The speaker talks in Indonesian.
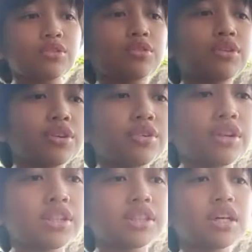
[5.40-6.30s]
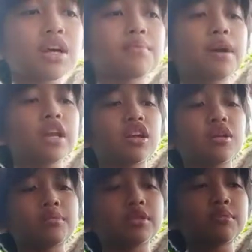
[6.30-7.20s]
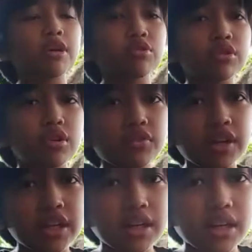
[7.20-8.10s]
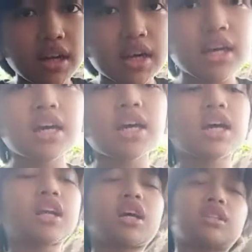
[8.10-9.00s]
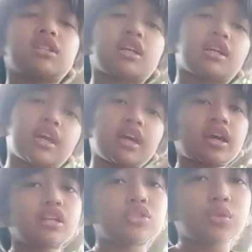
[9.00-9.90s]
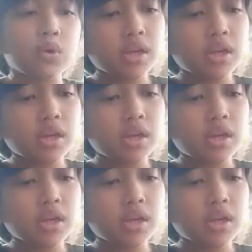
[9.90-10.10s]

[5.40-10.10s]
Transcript: Indonesia Kembali lagi bersama aku Norman Hendra Nah tergeng di sore